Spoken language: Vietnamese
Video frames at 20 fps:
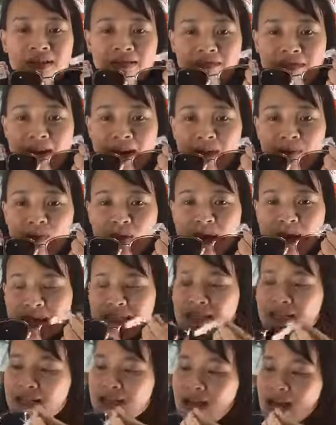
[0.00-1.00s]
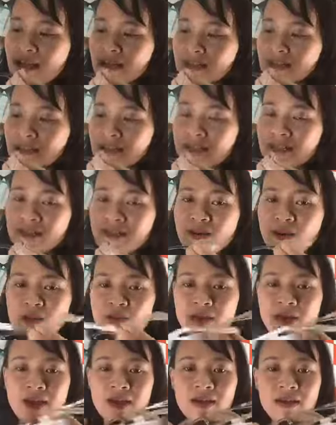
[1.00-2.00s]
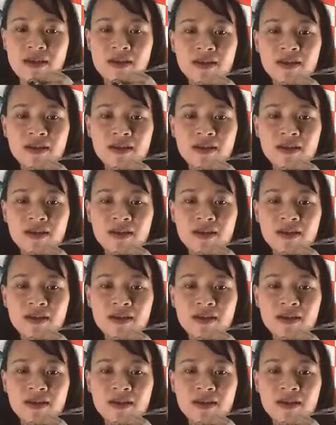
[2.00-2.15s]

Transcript: và hãy mua hàng chính hãng ở Easy Shop nhé.